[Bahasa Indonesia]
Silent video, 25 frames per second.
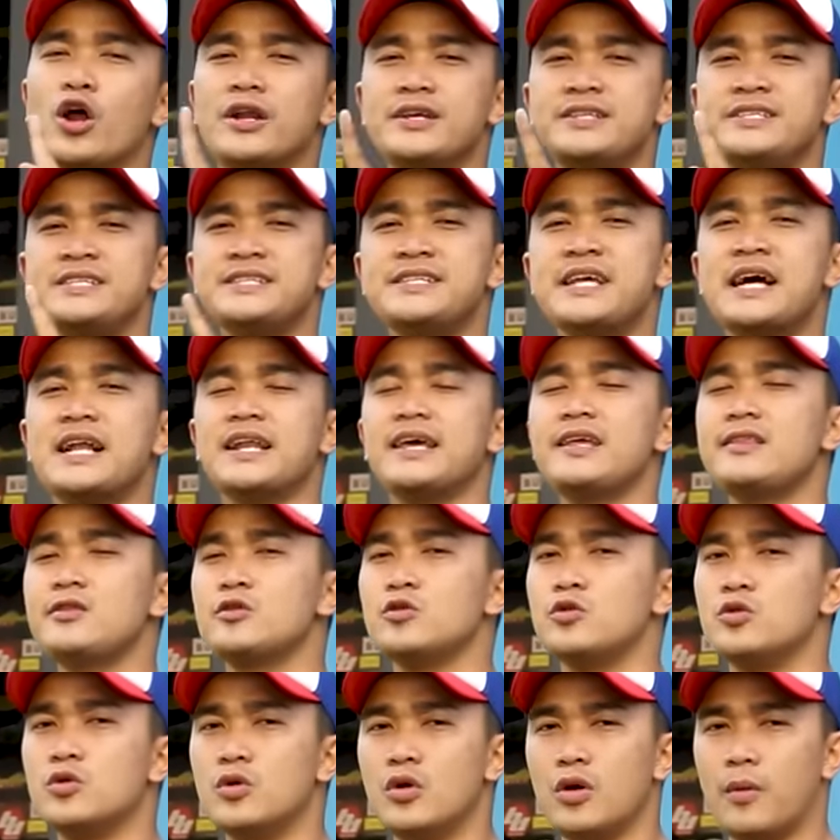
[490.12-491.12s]
original
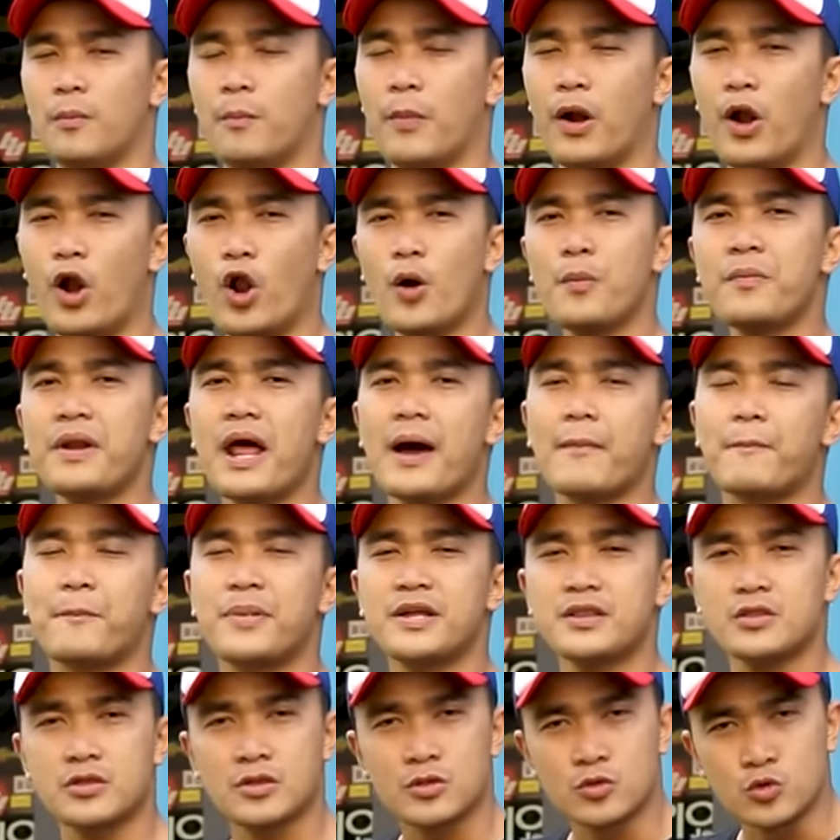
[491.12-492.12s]
itu belum
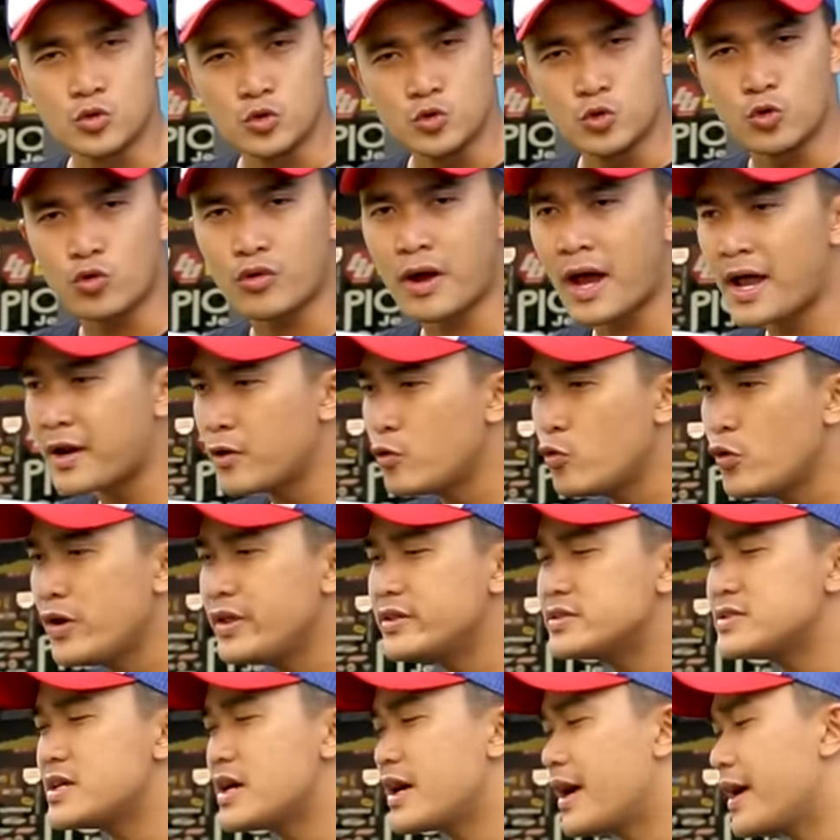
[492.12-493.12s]
dapat dudukan
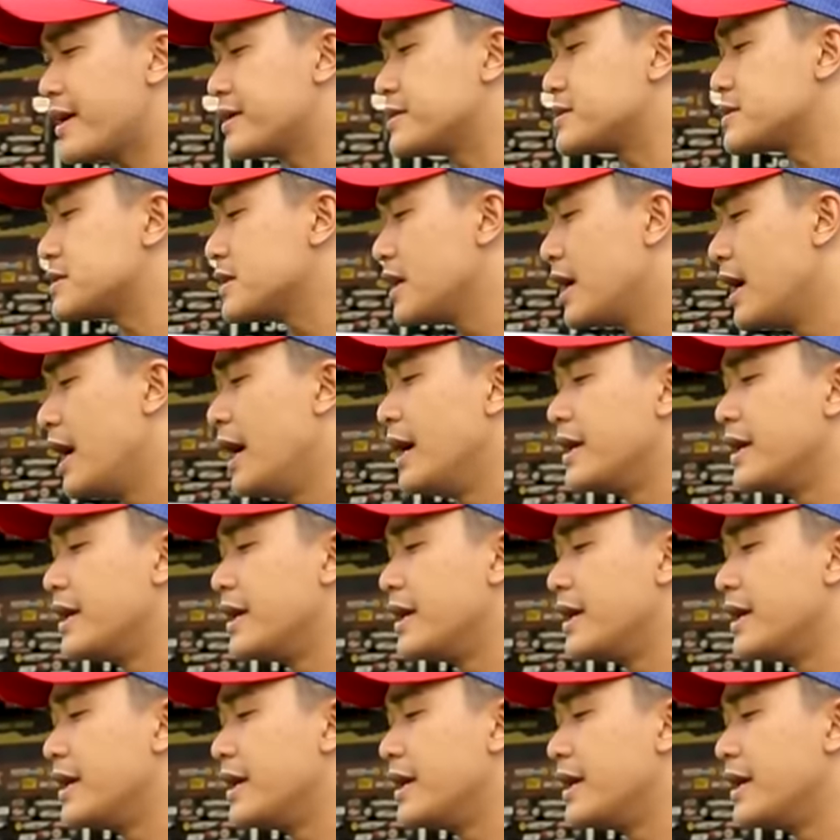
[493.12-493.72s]
ya guys.